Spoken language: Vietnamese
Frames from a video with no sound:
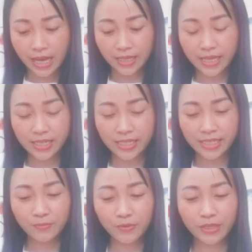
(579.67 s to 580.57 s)
đây
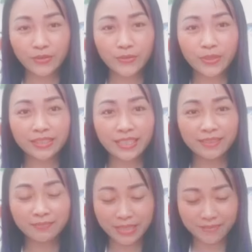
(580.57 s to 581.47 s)
chính là một cái cuộc
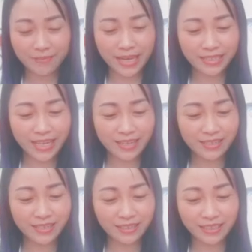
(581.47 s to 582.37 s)
tình mà các bạn đã
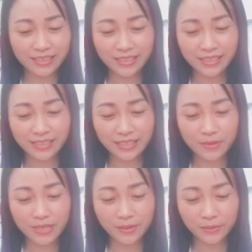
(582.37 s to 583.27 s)
được cái sự
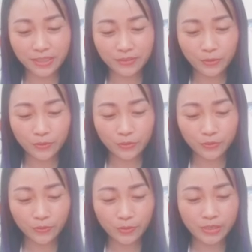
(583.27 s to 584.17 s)
thấu hiểu từ vũ
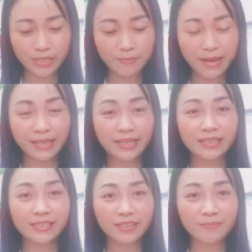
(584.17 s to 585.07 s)
trụ vũ trụ sẽ mang
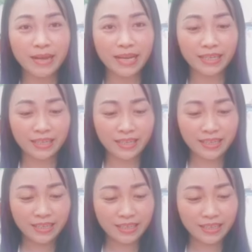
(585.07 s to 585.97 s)
đến cho các bạn
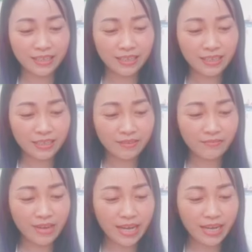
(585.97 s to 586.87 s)

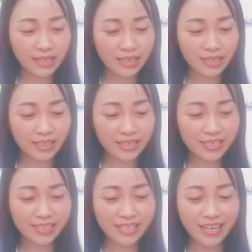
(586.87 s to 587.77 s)
và à,
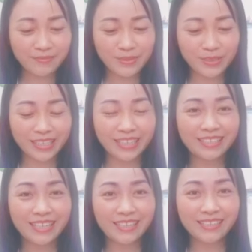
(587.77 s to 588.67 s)
đây chính là một
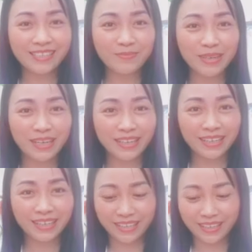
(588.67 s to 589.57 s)
cái giá trị mà
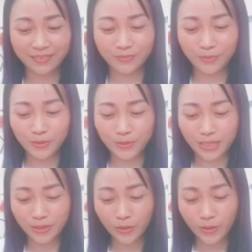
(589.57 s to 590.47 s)
à, vũ trụ
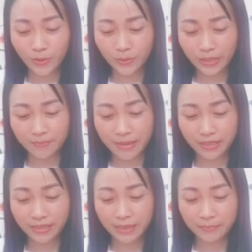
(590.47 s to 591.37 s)
đã thôi thúc để các
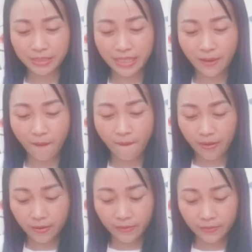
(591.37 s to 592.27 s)
bạn được gặp nhau
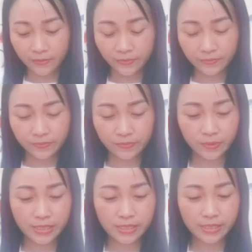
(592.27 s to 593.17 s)

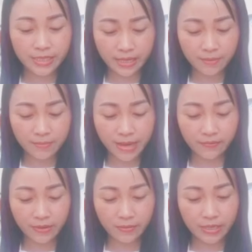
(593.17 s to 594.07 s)
Huệ sẽ trải hết
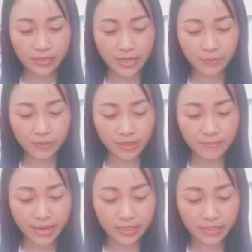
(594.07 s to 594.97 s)
bài và Huệ sẽ đọc cho
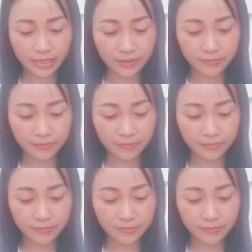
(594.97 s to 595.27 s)
các bạn nhé